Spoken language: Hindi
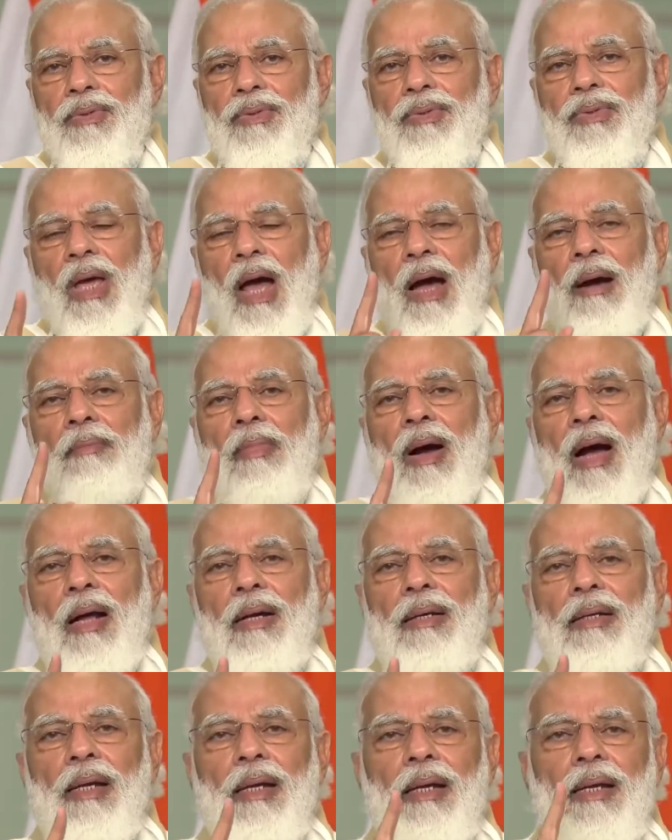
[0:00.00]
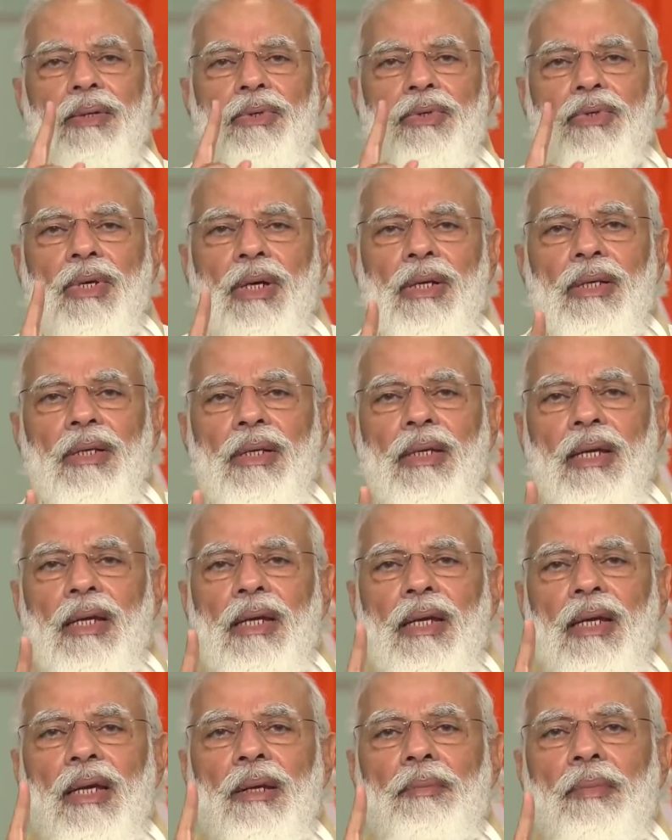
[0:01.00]
सामान्य जन की
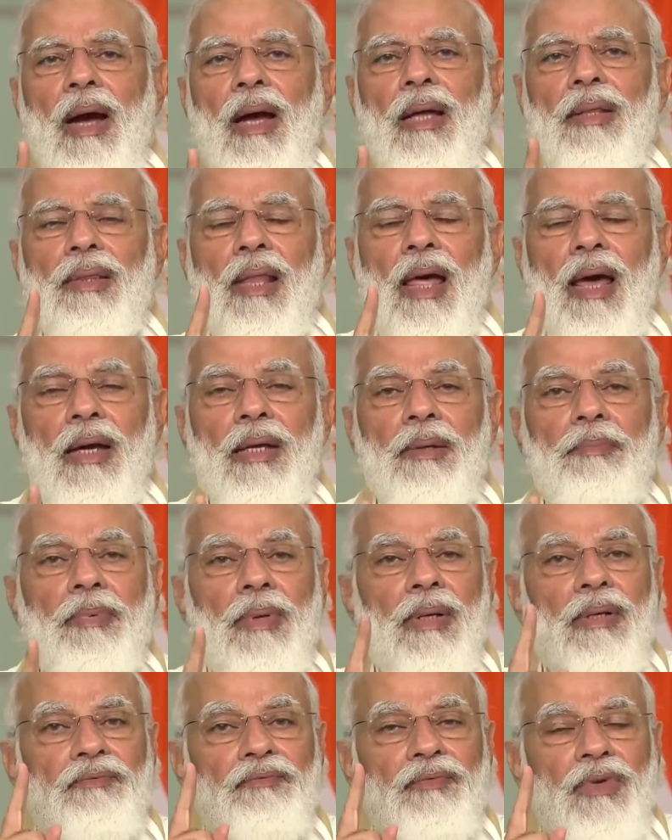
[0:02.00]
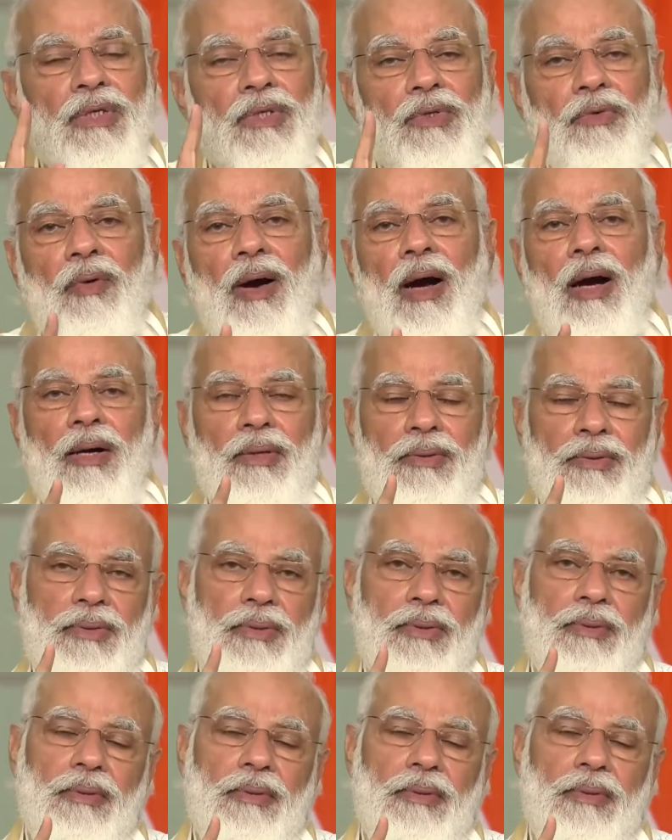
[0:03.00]
ईमानदारी पर विश्वास